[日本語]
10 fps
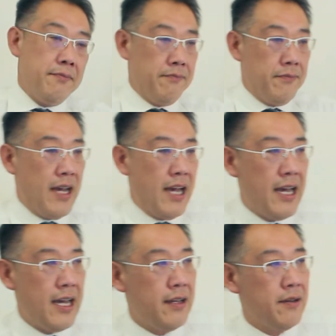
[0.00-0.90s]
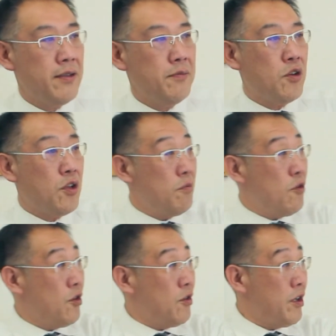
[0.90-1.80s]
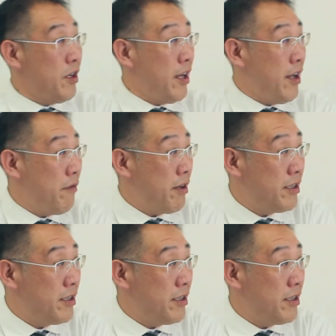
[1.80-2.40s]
まあ着物令和